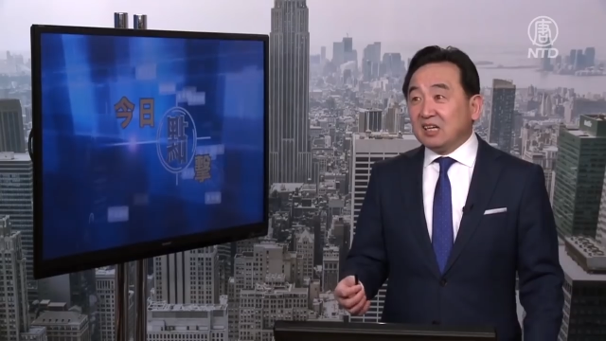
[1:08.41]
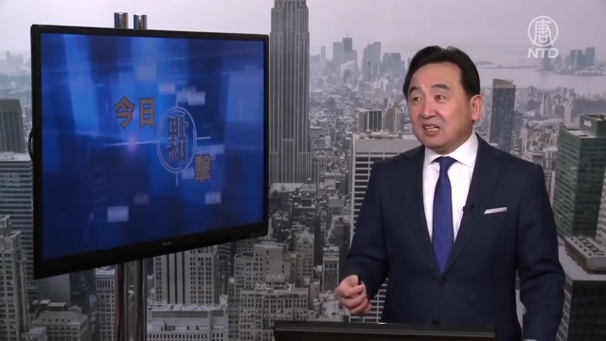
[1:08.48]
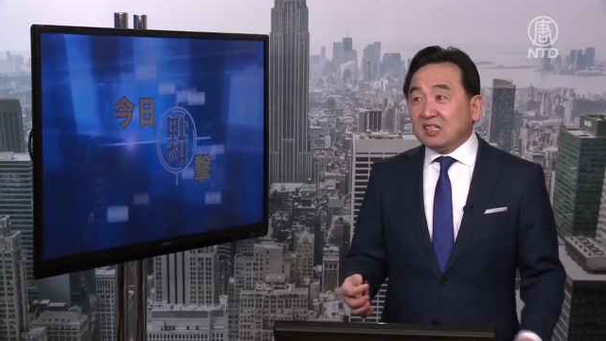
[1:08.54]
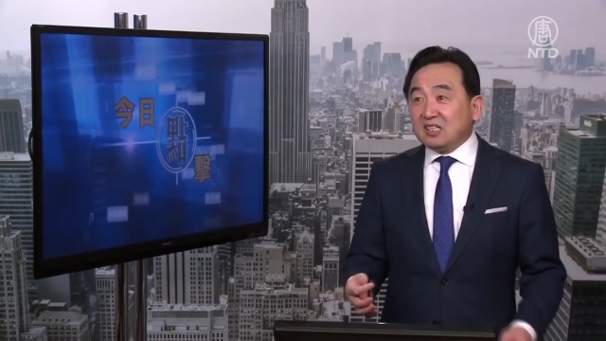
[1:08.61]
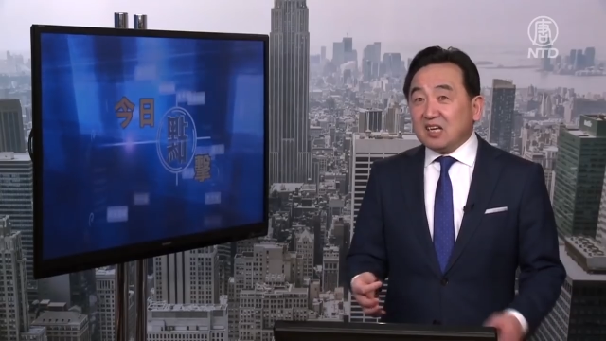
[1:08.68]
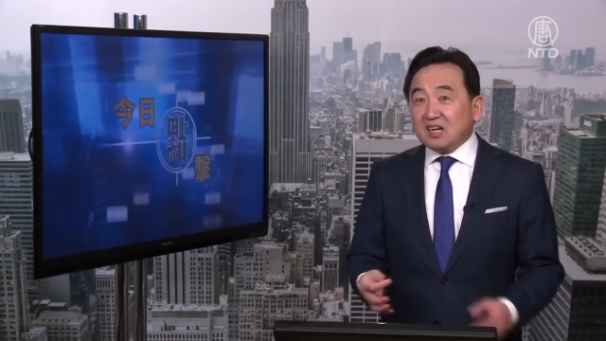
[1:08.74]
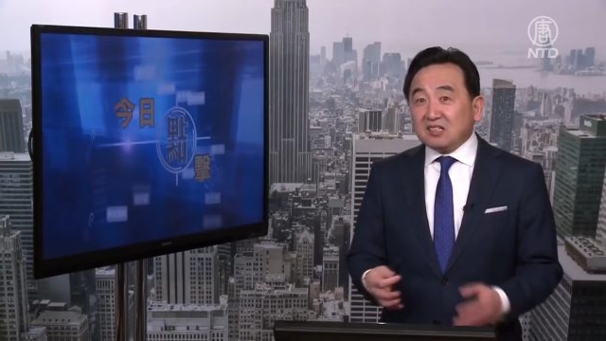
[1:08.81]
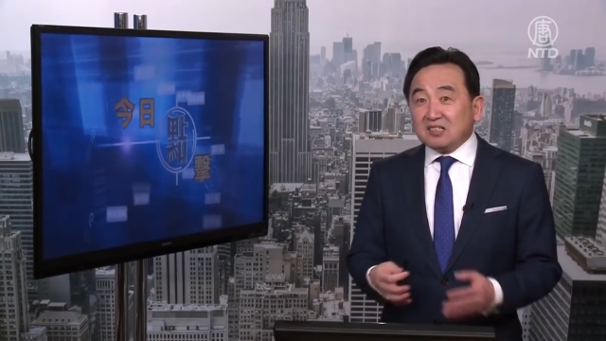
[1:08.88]

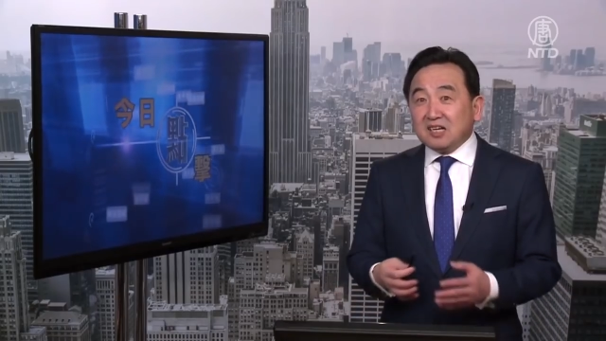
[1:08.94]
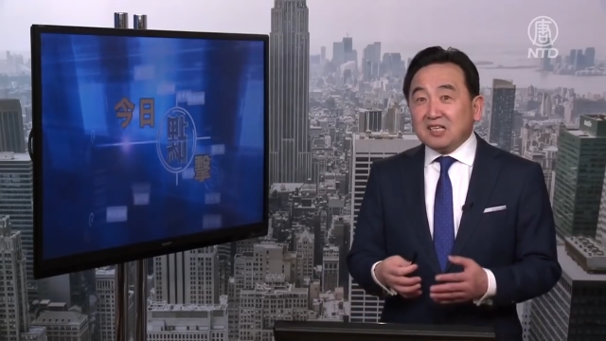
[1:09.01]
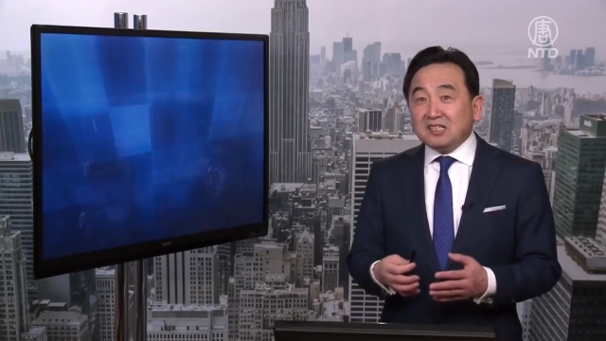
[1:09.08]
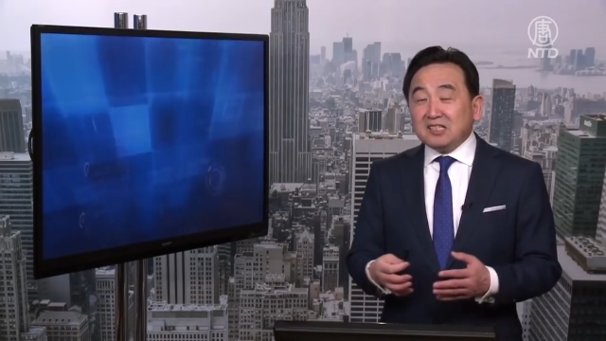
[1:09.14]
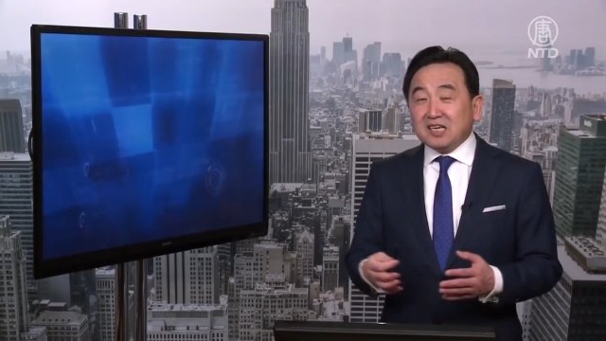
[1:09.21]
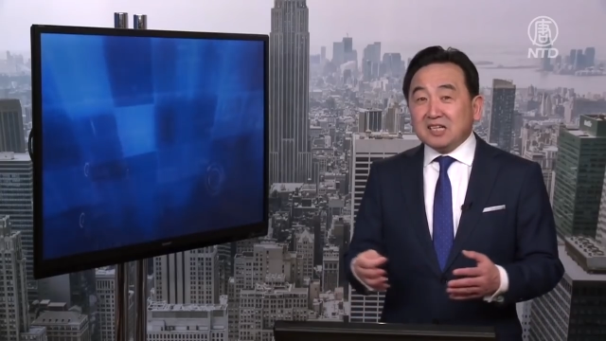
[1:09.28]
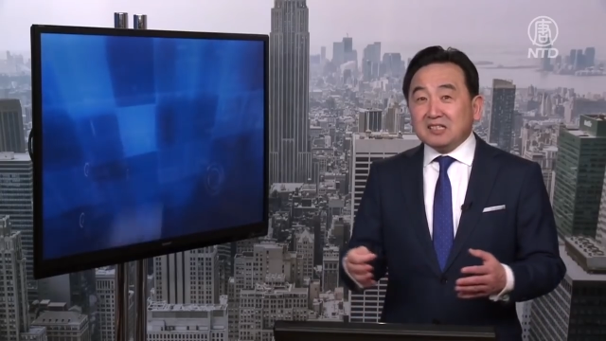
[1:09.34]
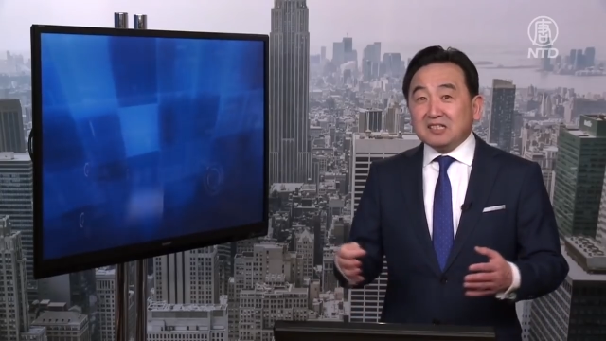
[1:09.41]
向人
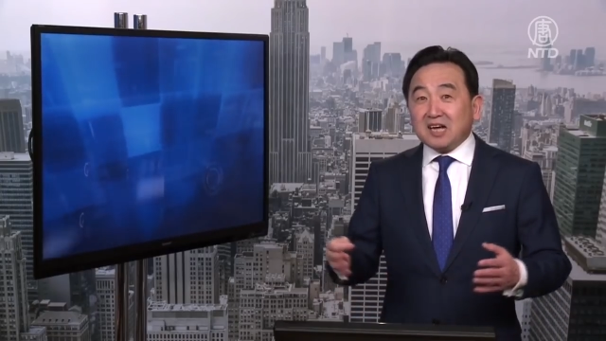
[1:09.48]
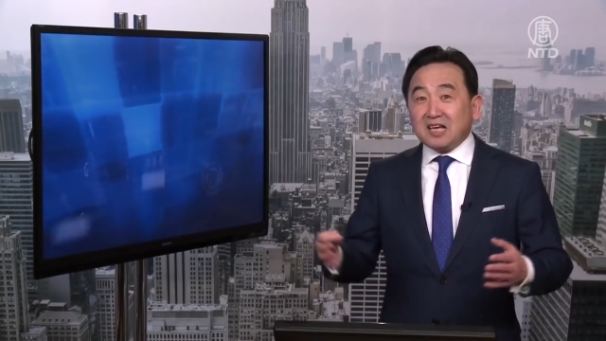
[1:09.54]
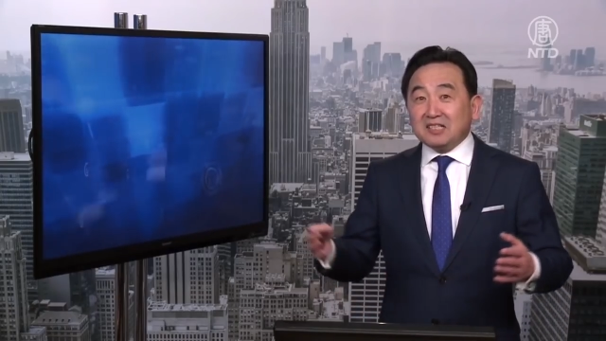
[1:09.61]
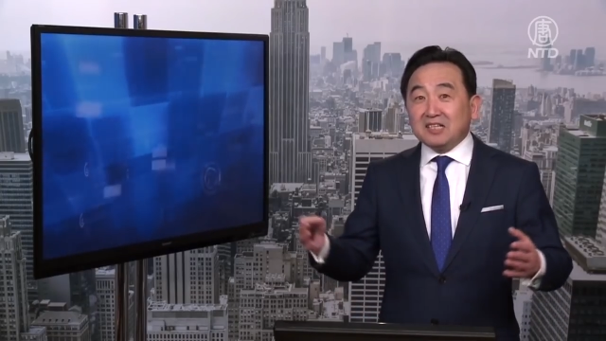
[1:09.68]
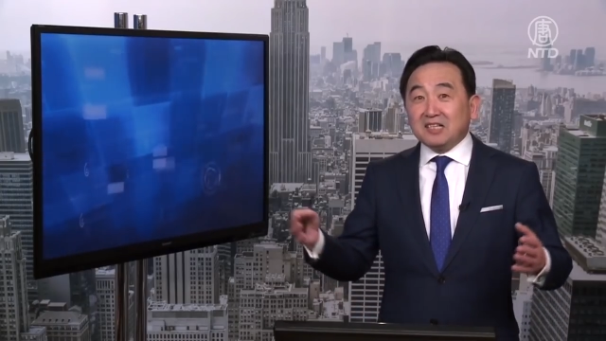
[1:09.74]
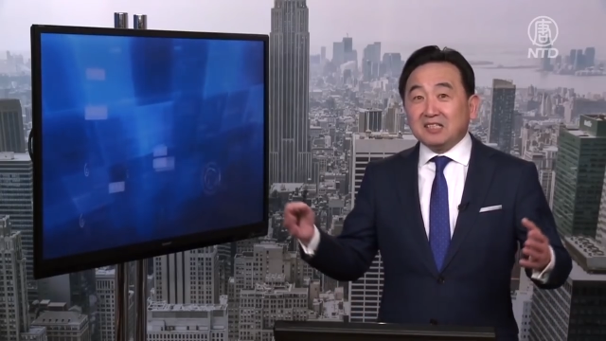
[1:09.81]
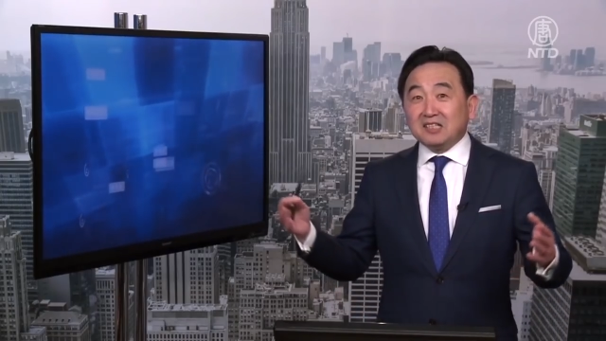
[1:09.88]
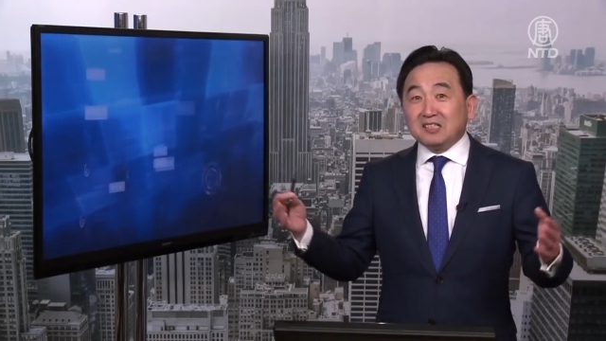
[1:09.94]
间展
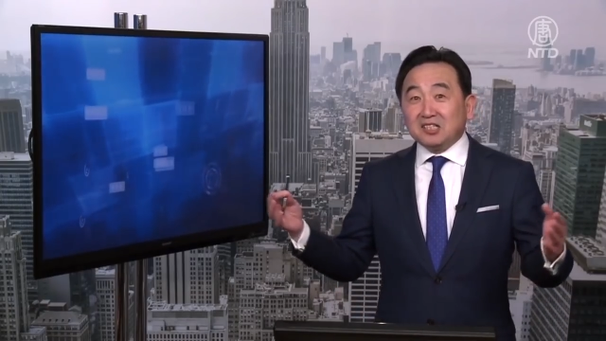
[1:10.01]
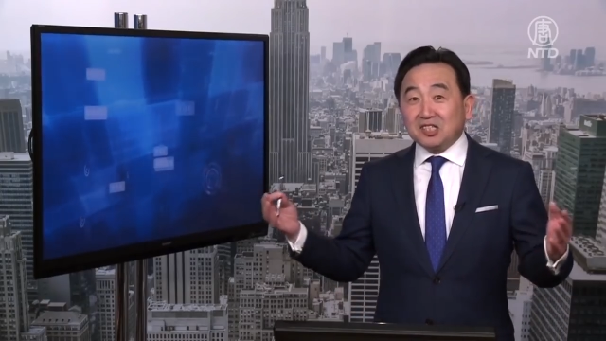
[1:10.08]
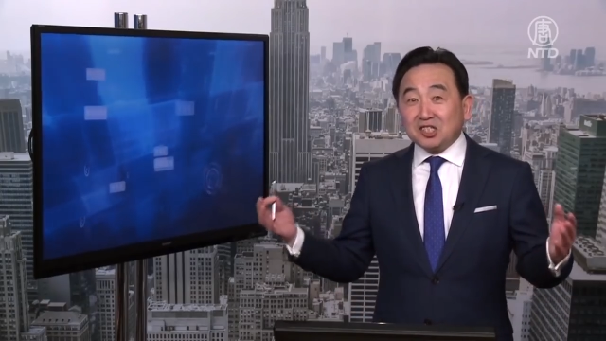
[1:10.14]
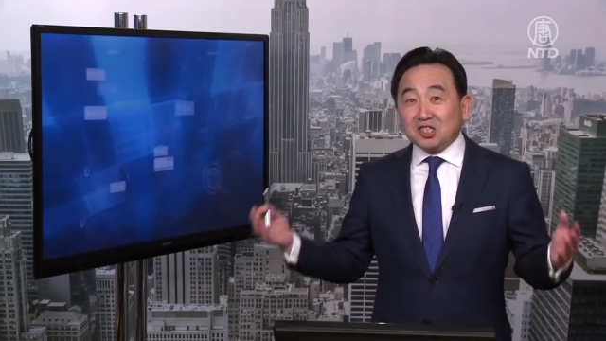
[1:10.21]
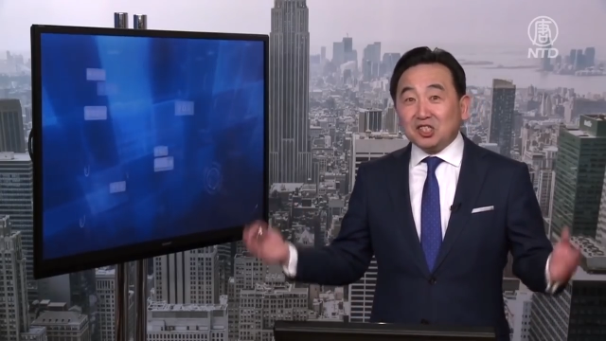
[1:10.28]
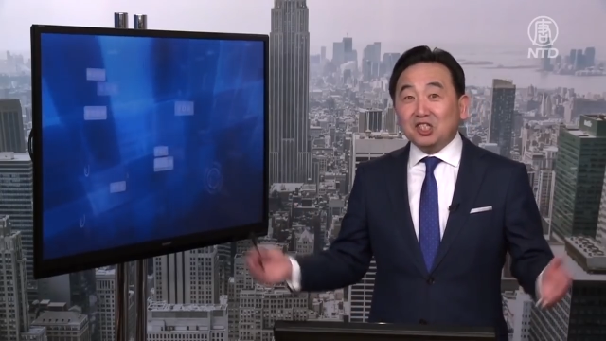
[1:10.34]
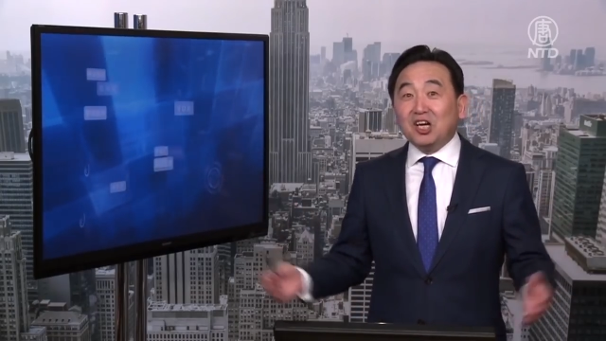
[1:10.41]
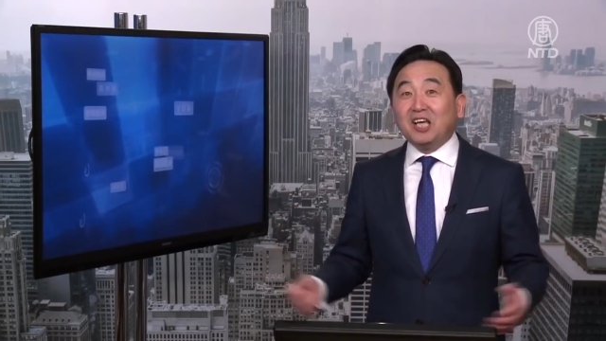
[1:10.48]
现他的
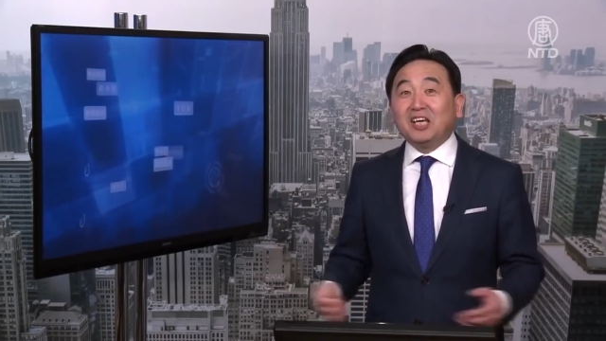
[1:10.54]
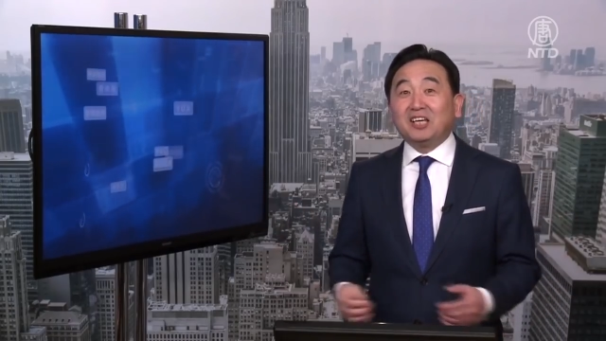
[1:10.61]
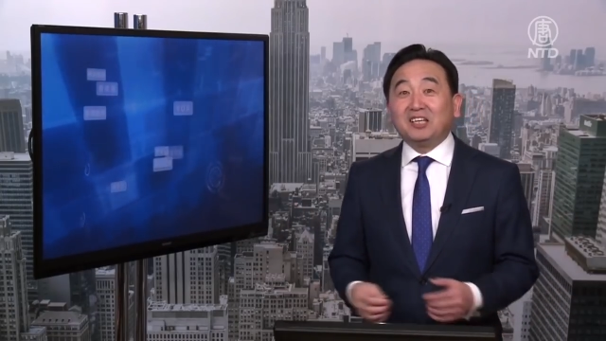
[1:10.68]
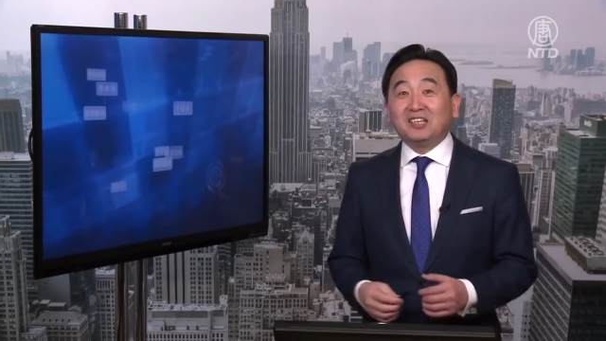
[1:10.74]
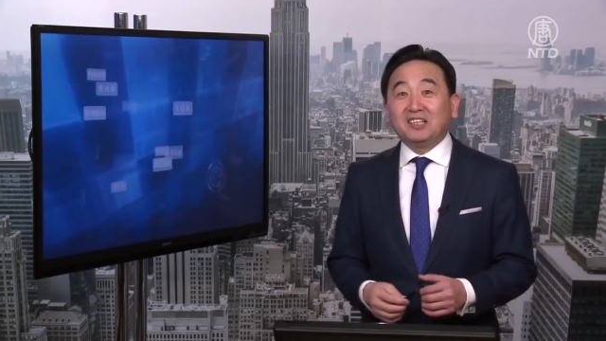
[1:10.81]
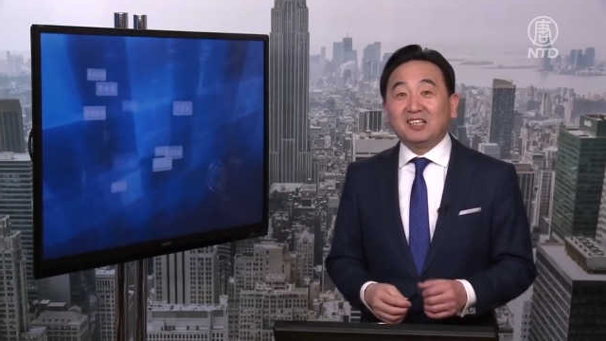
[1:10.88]
实力，